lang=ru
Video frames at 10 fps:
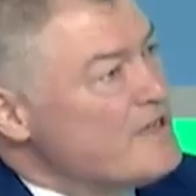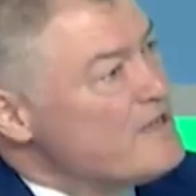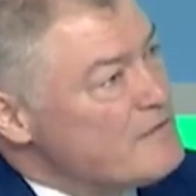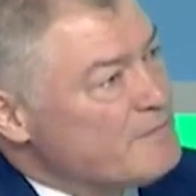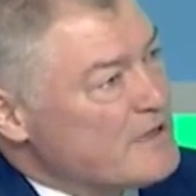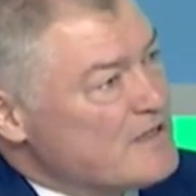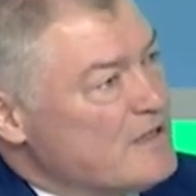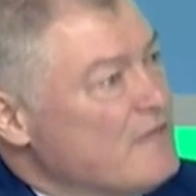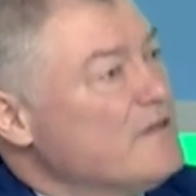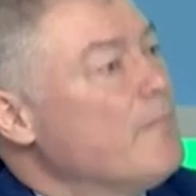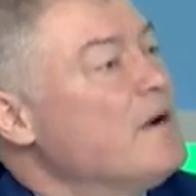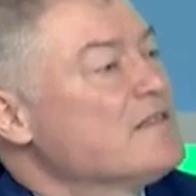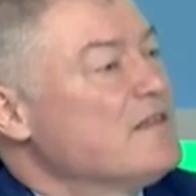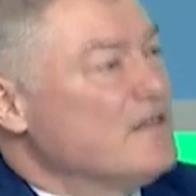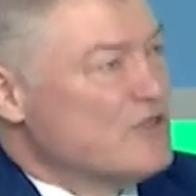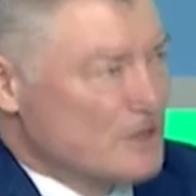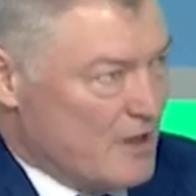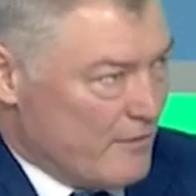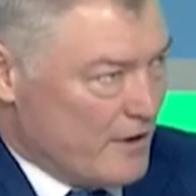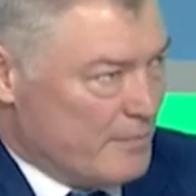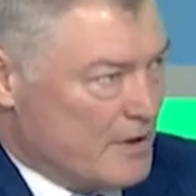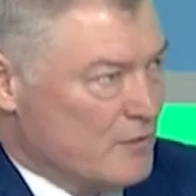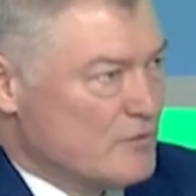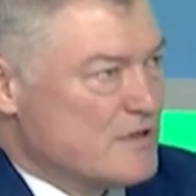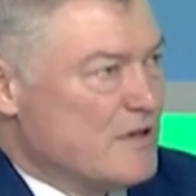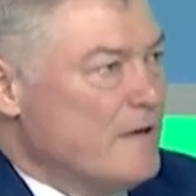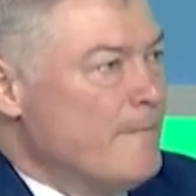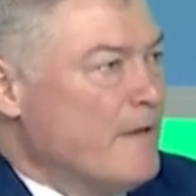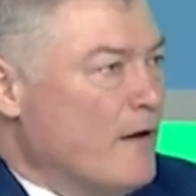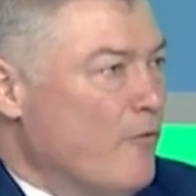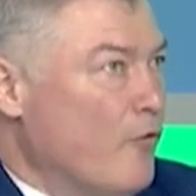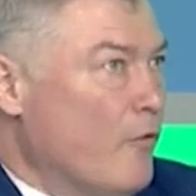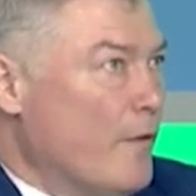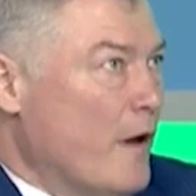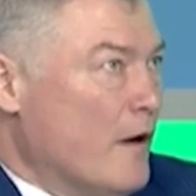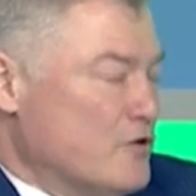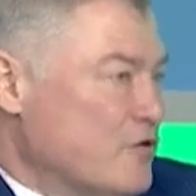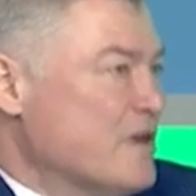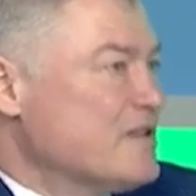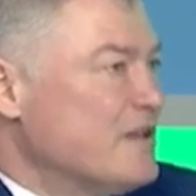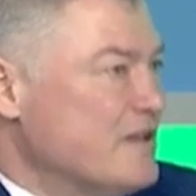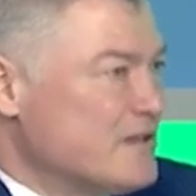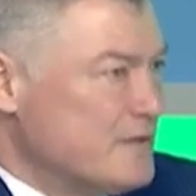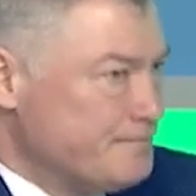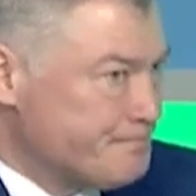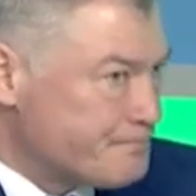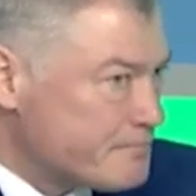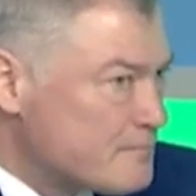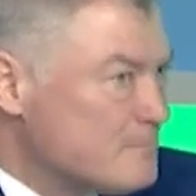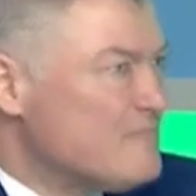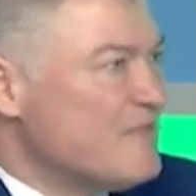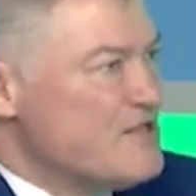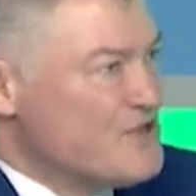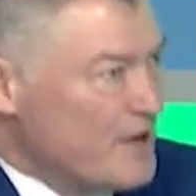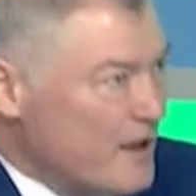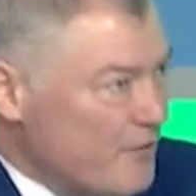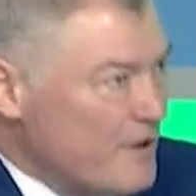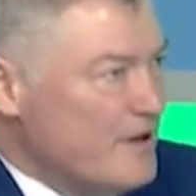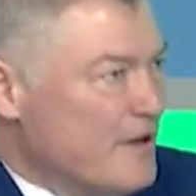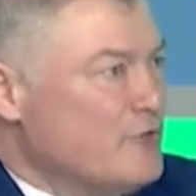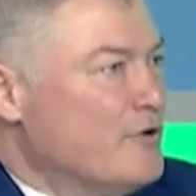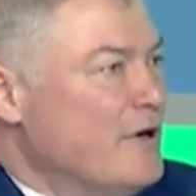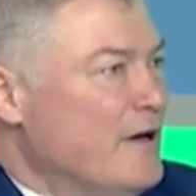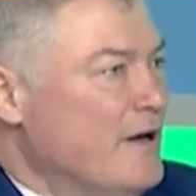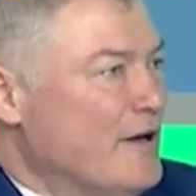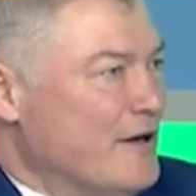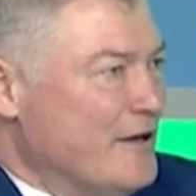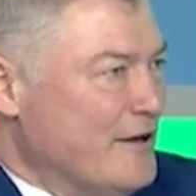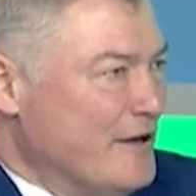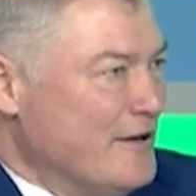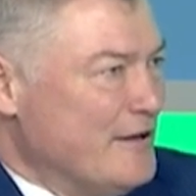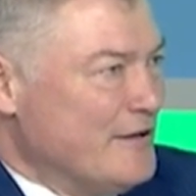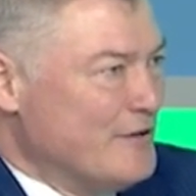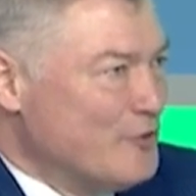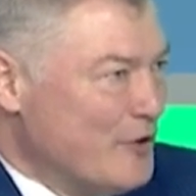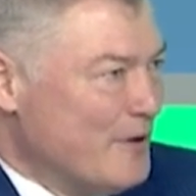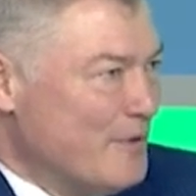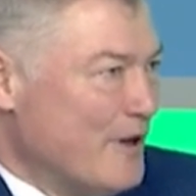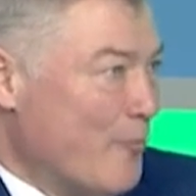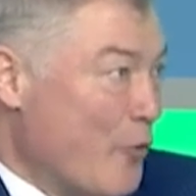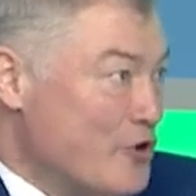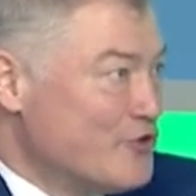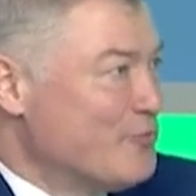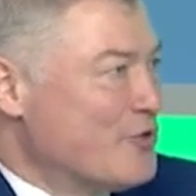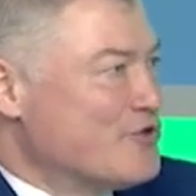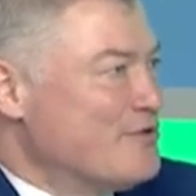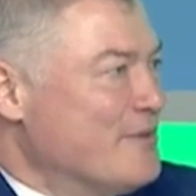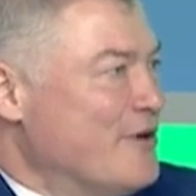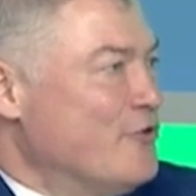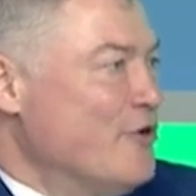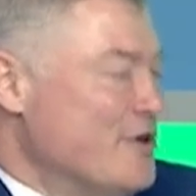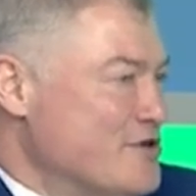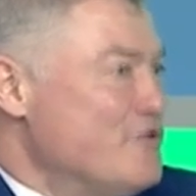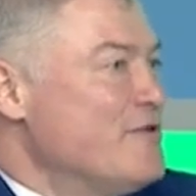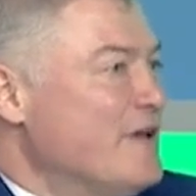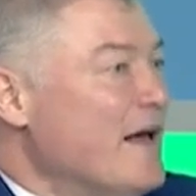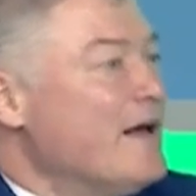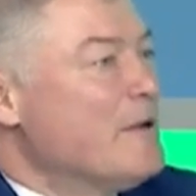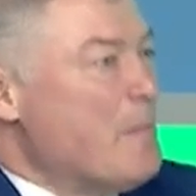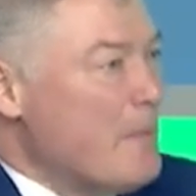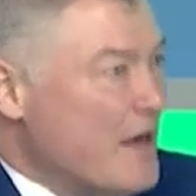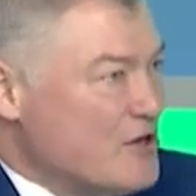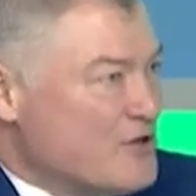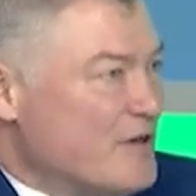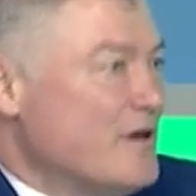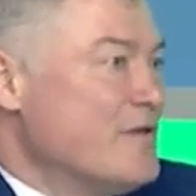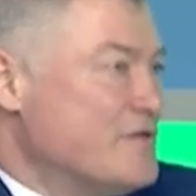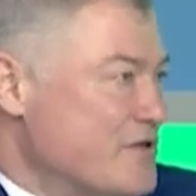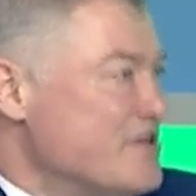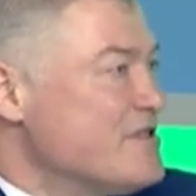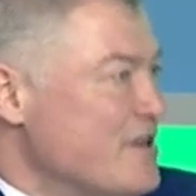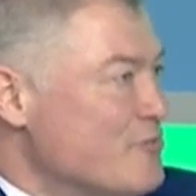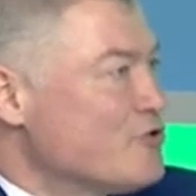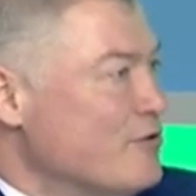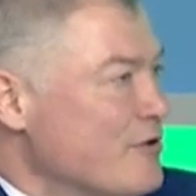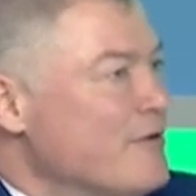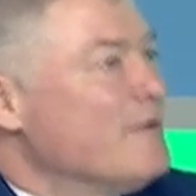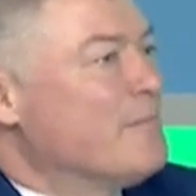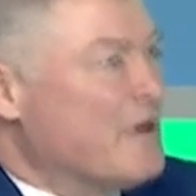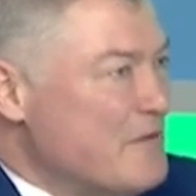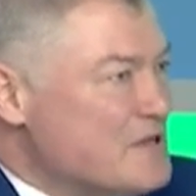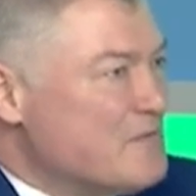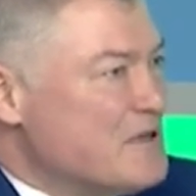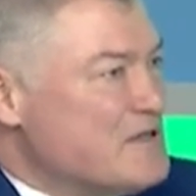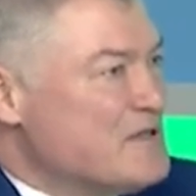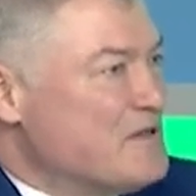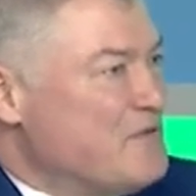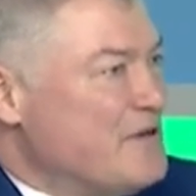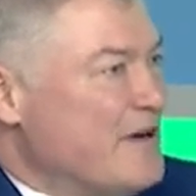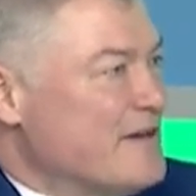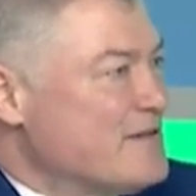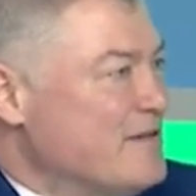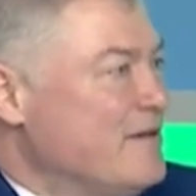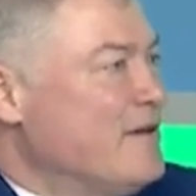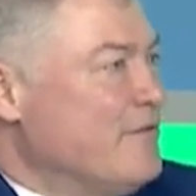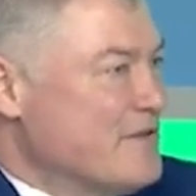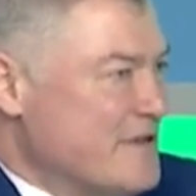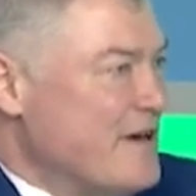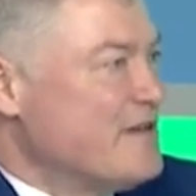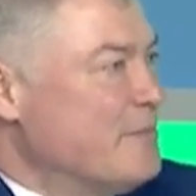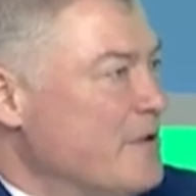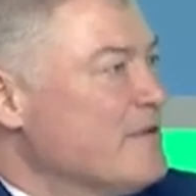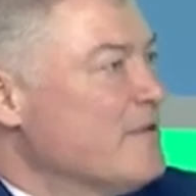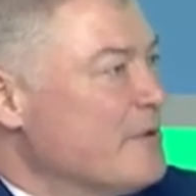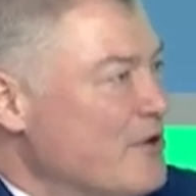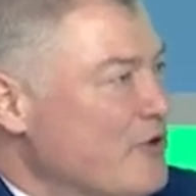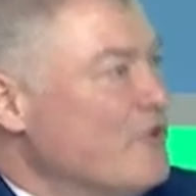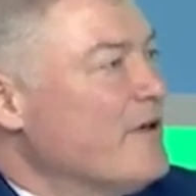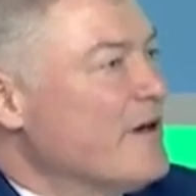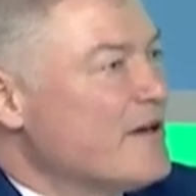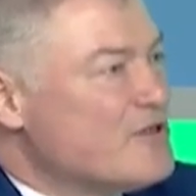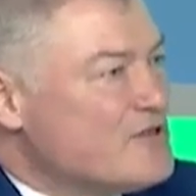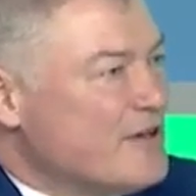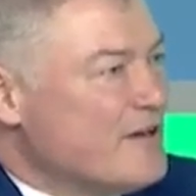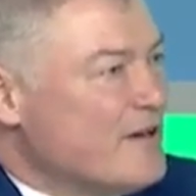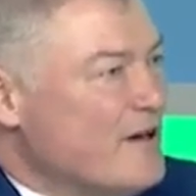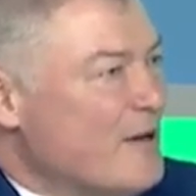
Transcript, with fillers: 70% это масса жировая продукция. Вот. Что касается зерновых, которая э, доля была больше в прошлом году, сегодня она меньше. В связи с тем, что правительством Российской Федерации, вы знаете, приняты определенные ограничения